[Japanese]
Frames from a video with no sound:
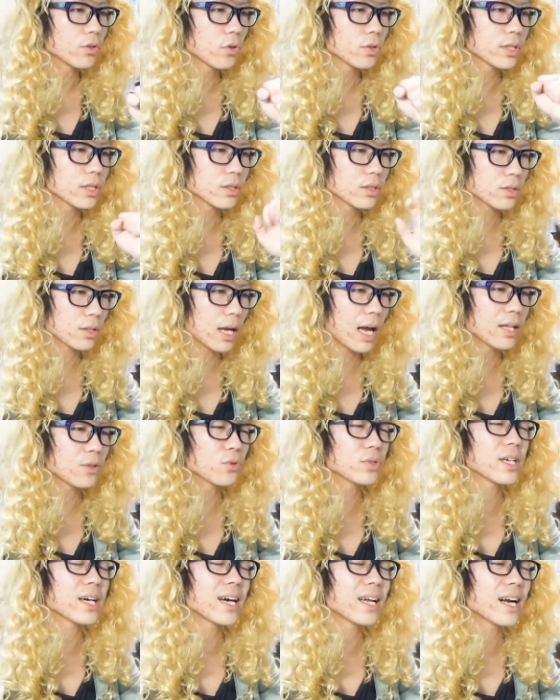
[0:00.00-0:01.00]
どうせ、あ、
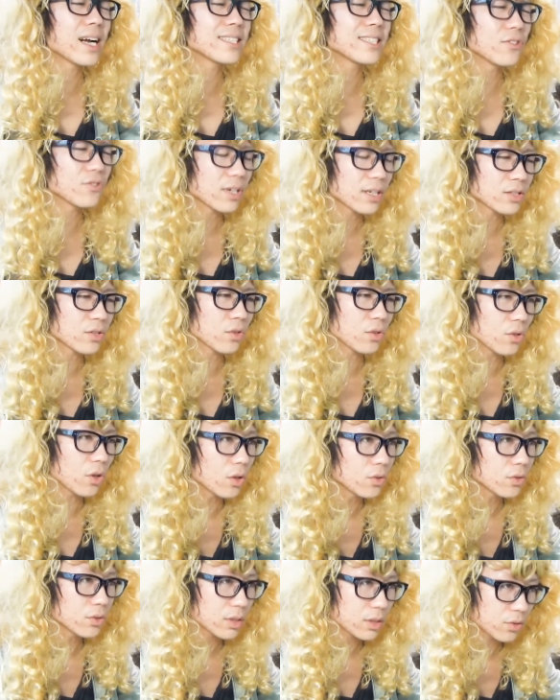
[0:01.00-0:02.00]
どうせ変えられちゃうのか、そろっ
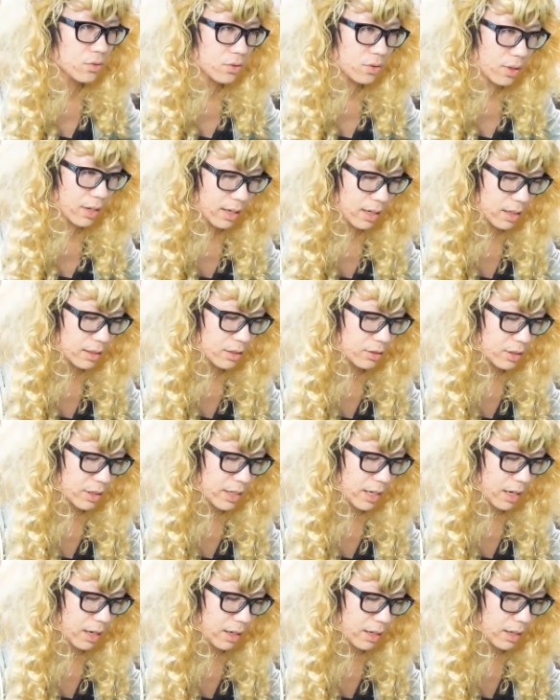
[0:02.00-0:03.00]
と。どうせそろっと変えられちゃうんで
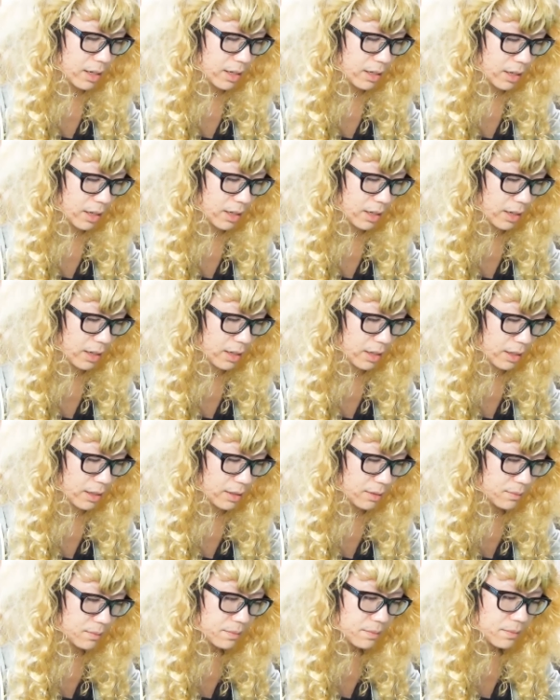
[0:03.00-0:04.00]
いいや。はいはいはいはいはい。